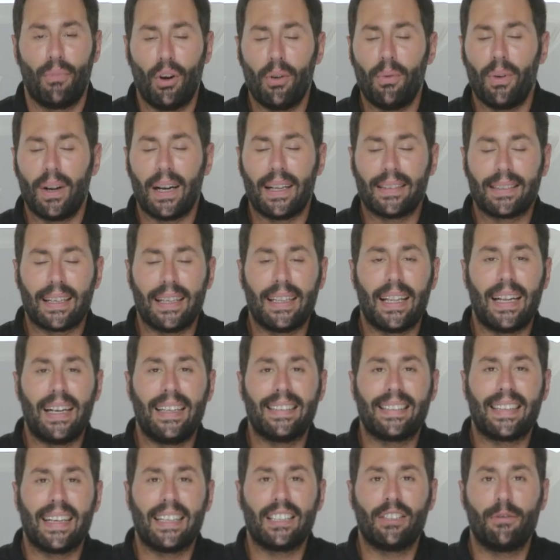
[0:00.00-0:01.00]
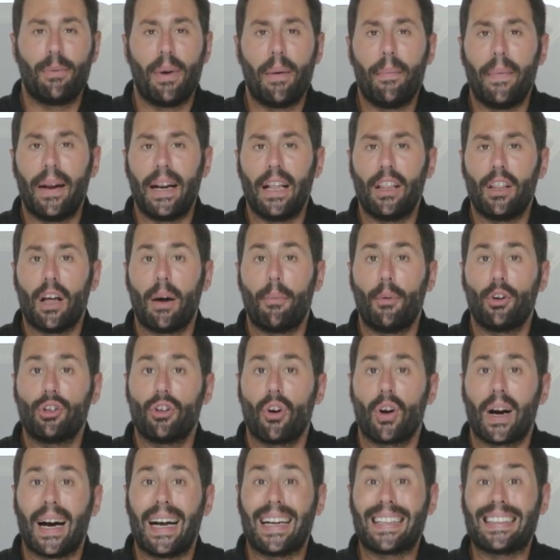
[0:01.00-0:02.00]
Muy buenas, ¿qué tal estás? Bienvenido a
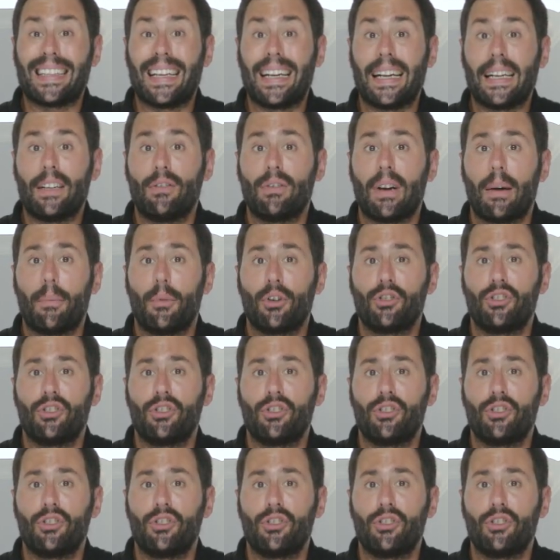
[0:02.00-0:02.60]
Motocar. Tener una